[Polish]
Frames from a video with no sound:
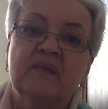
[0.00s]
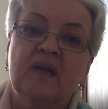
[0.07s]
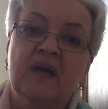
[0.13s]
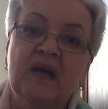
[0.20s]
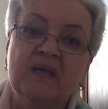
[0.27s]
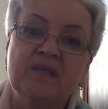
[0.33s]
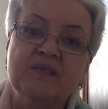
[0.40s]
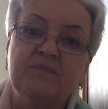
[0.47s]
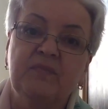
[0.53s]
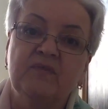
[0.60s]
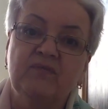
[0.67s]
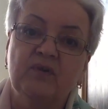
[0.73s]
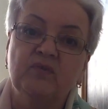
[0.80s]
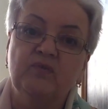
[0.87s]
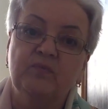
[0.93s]
ale z
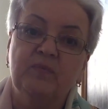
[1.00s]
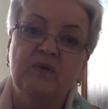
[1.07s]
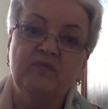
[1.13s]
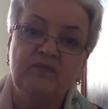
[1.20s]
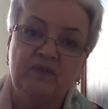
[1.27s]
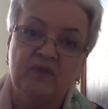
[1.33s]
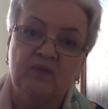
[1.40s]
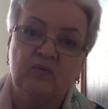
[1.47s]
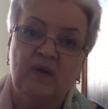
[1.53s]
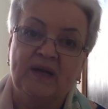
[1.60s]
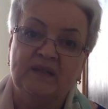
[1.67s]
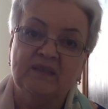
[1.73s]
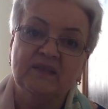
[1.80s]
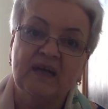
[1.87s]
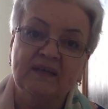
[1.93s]
powodu
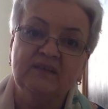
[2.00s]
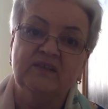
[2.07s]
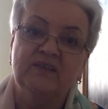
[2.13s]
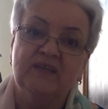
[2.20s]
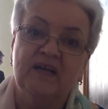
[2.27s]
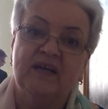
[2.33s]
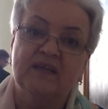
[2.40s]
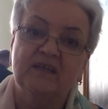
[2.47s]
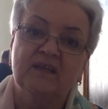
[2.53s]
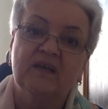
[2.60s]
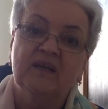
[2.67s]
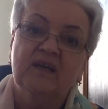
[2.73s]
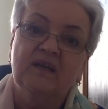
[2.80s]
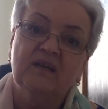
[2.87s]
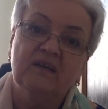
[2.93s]
powikłań, takich jak
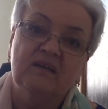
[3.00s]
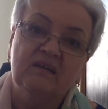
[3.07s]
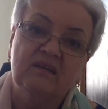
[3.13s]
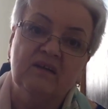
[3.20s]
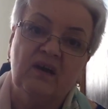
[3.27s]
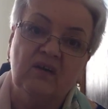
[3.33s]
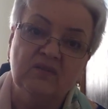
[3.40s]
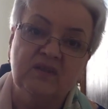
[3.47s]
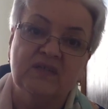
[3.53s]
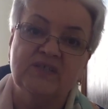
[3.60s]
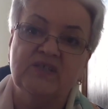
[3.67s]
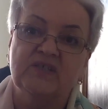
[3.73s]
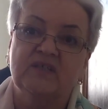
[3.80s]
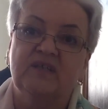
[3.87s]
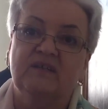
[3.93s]
e, e,
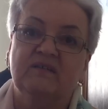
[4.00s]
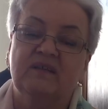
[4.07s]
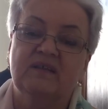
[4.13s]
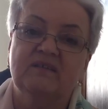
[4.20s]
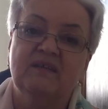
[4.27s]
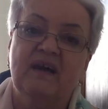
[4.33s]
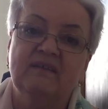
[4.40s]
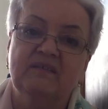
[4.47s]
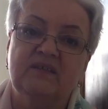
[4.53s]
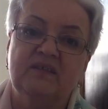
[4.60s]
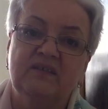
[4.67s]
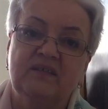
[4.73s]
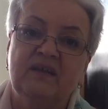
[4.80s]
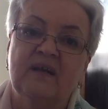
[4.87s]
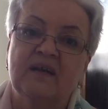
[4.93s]
odleżyny,
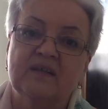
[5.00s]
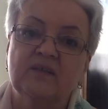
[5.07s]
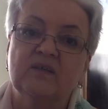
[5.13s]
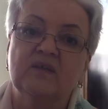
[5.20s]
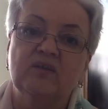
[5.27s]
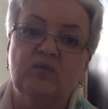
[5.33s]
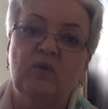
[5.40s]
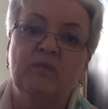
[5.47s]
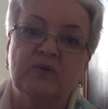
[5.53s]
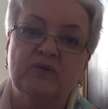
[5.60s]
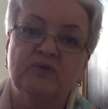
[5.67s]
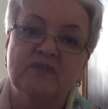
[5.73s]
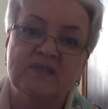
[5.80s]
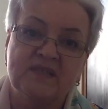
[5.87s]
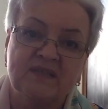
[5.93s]
takich jak
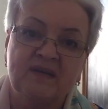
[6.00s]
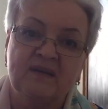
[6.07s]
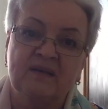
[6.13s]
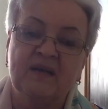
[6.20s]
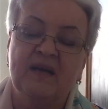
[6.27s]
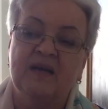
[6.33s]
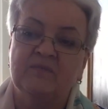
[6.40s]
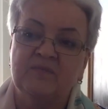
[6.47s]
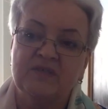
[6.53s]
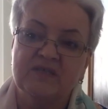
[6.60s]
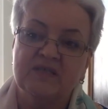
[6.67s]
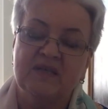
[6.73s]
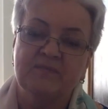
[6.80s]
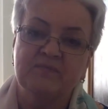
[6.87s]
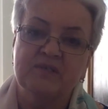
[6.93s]
kłopoty z nerkami,
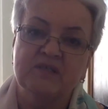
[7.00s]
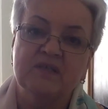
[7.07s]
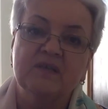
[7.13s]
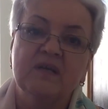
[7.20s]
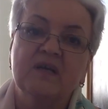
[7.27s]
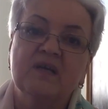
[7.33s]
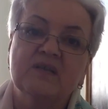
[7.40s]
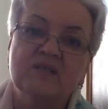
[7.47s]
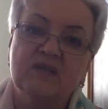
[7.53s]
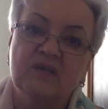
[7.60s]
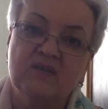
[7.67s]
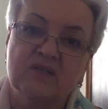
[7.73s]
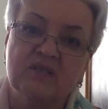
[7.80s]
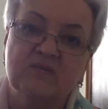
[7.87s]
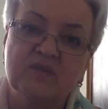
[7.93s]
sepsy,
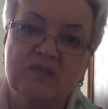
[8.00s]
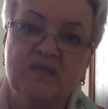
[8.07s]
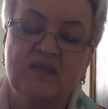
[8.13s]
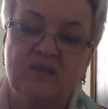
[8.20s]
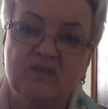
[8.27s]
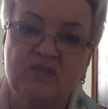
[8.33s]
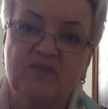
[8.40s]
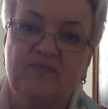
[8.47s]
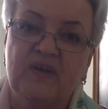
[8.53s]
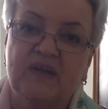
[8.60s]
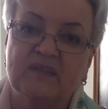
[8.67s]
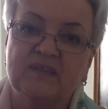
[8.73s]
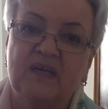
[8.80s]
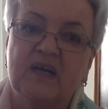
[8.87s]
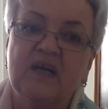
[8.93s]
schodzą z tego
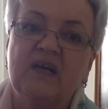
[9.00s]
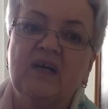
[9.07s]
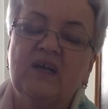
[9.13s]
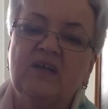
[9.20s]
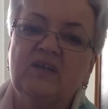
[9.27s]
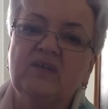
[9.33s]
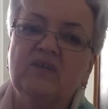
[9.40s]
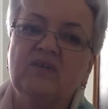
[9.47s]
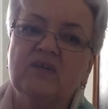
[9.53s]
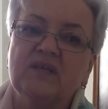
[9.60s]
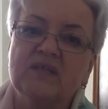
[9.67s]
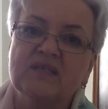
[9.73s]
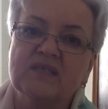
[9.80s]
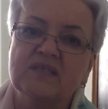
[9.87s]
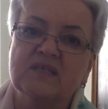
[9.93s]
świata. I to
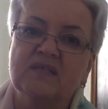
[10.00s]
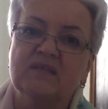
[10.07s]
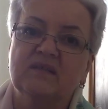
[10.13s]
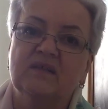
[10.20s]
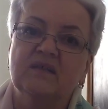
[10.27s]
jest